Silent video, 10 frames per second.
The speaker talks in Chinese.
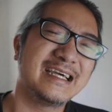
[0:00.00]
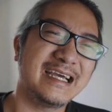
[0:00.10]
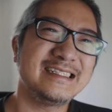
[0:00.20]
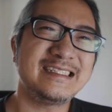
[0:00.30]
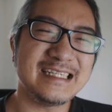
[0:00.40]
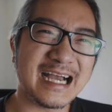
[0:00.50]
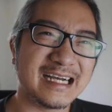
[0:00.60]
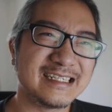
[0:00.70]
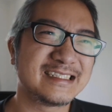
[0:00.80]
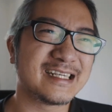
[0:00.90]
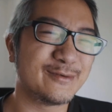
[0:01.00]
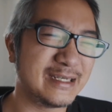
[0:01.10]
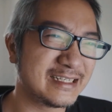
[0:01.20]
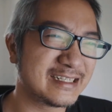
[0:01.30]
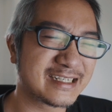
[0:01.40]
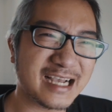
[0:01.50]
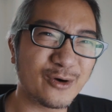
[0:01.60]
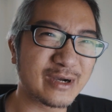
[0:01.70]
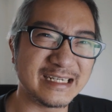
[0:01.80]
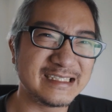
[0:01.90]
A7R2 成为一个
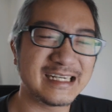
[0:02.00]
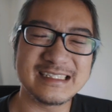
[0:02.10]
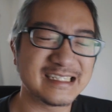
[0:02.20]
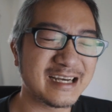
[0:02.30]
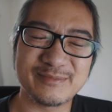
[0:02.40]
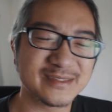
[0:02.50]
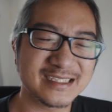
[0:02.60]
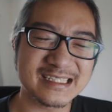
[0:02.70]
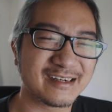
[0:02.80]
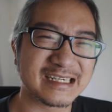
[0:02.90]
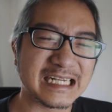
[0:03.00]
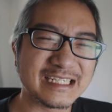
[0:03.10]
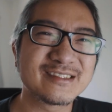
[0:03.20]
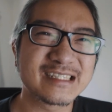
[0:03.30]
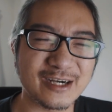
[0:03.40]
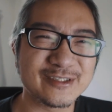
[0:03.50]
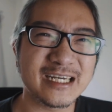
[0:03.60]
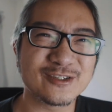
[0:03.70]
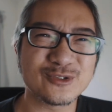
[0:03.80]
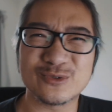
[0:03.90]
高感的相机，它不是高感，它就是高
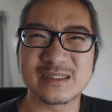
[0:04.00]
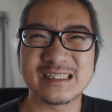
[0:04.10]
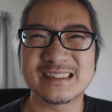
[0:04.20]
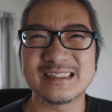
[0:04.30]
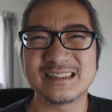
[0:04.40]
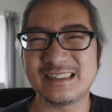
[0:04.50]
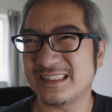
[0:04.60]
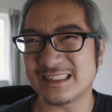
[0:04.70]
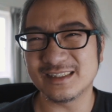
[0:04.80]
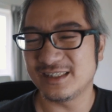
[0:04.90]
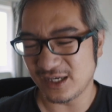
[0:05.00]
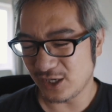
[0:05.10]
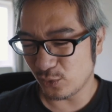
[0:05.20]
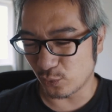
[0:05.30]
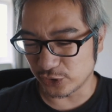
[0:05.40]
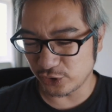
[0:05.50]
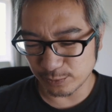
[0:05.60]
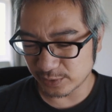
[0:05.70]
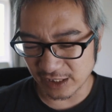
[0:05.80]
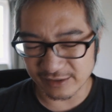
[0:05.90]
像素。但是其实。我
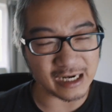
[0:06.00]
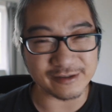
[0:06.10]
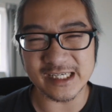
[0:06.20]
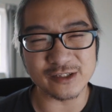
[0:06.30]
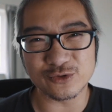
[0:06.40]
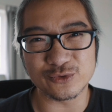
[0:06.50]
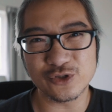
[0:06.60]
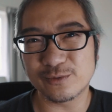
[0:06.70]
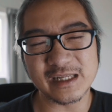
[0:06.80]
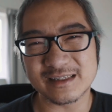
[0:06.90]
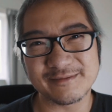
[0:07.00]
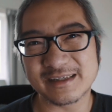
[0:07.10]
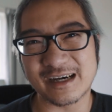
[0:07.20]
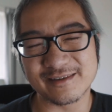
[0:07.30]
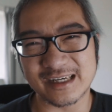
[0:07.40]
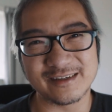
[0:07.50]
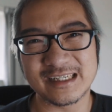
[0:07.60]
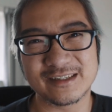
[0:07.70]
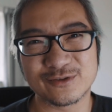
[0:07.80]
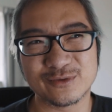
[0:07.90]
用不到高像素，用不到那么高的高
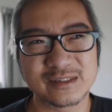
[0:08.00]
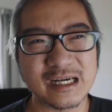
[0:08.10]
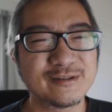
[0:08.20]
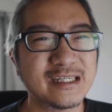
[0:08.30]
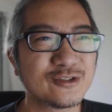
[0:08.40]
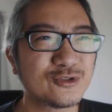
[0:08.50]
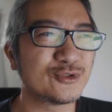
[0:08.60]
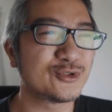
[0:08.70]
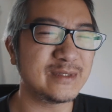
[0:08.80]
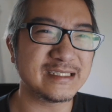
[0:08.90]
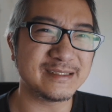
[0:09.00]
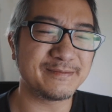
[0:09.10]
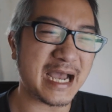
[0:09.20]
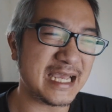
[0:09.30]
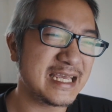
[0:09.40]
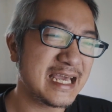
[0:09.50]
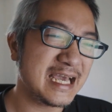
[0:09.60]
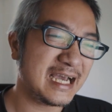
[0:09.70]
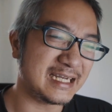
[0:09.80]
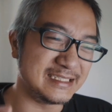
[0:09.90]
像素。高像素除非是拍
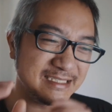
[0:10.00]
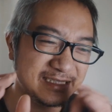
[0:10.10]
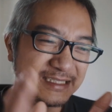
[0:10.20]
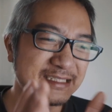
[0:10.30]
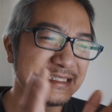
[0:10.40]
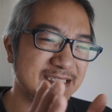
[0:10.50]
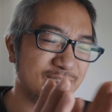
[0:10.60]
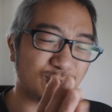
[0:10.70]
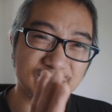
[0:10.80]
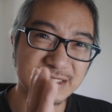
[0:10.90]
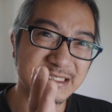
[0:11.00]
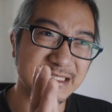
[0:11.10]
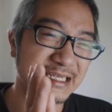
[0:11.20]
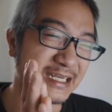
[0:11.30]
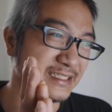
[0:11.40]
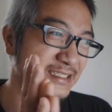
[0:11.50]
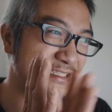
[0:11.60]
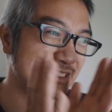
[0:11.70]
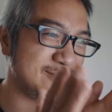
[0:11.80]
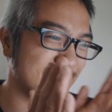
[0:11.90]
很细的东西，很
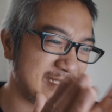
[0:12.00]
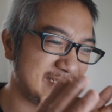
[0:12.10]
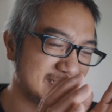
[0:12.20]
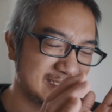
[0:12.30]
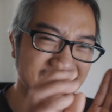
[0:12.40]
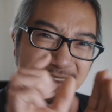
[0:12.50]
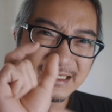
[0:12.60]
细微的，